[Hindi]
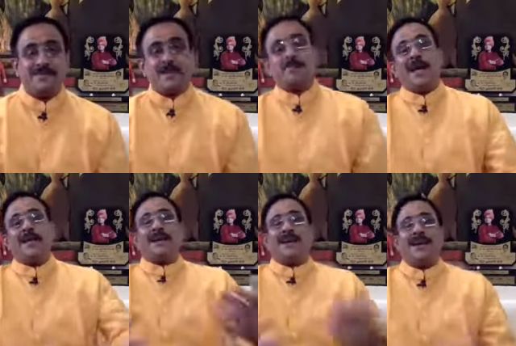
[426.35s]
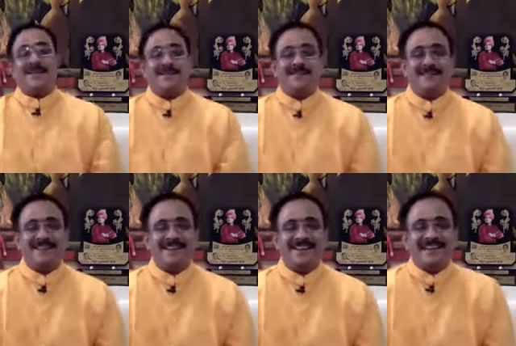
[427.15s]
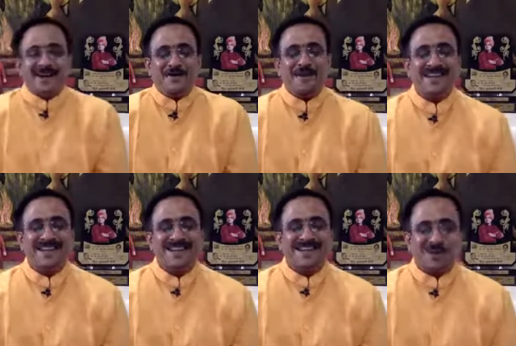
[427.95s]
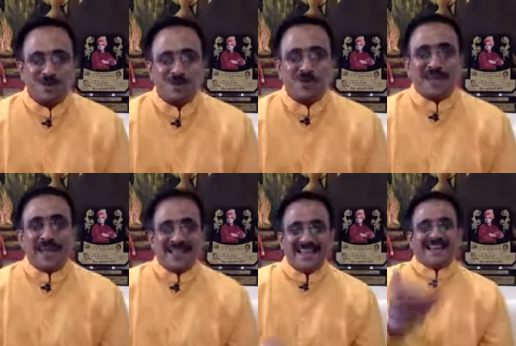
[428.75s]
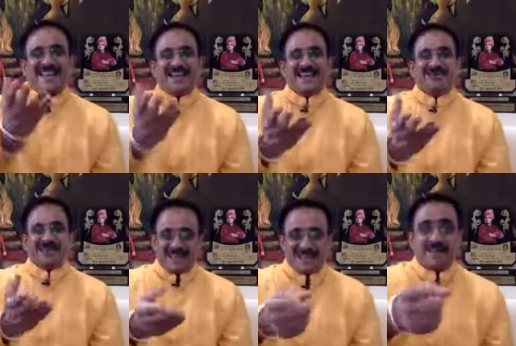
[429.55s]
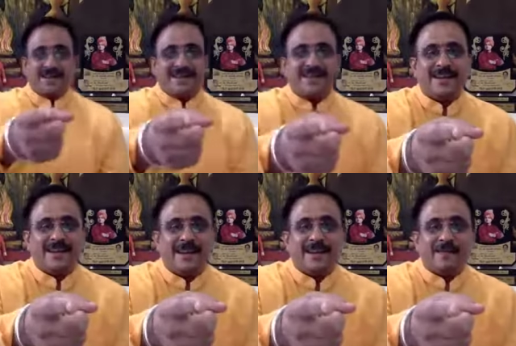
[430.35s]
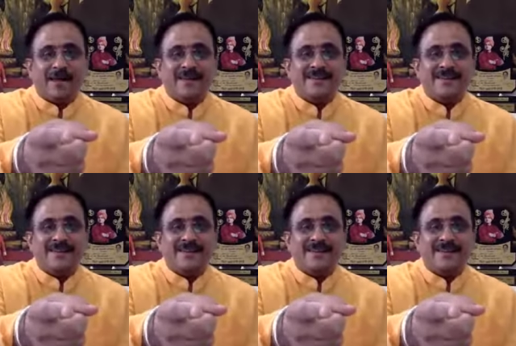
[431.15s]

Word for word: सब ध्यान लगाएंगे अब सोचो ध्यान ध्यान लगाना कोई करके देखना एक बार